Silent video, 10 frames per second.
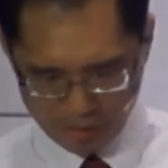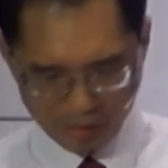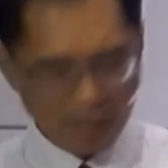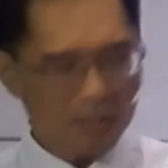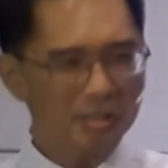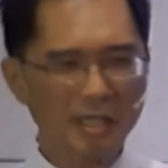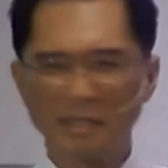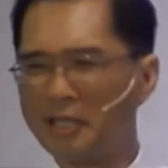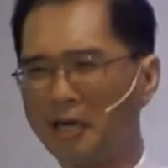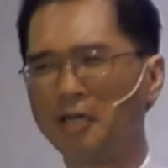跟这个
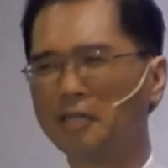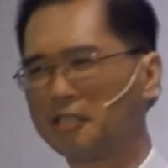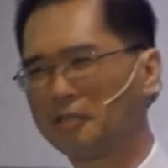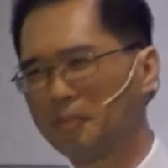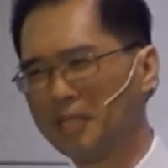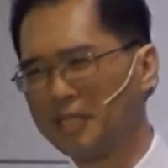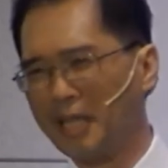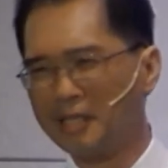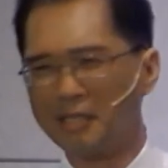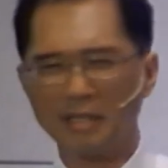小儿子比起
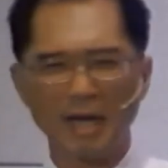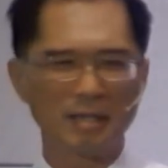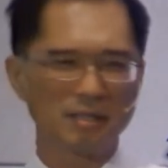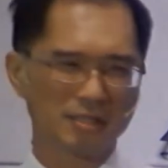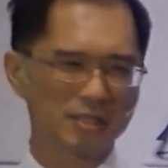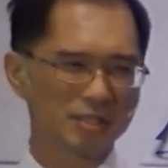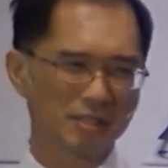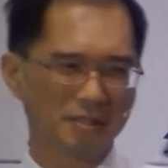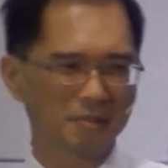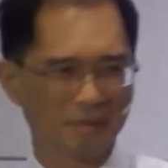来，这个大儿子其
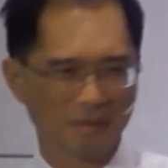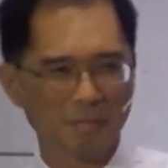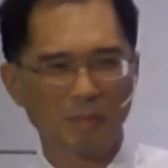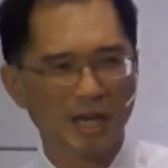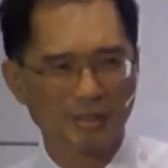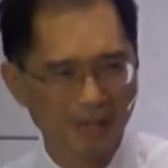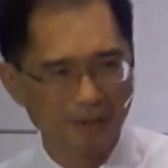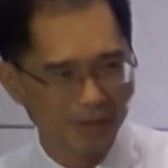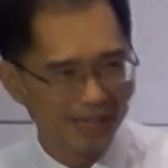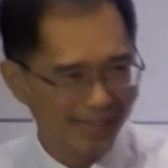实是不大需要
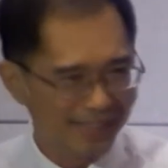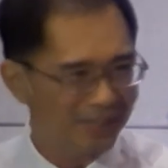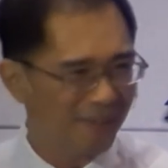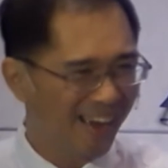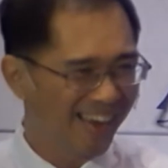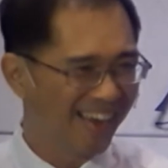悔改的，对吧？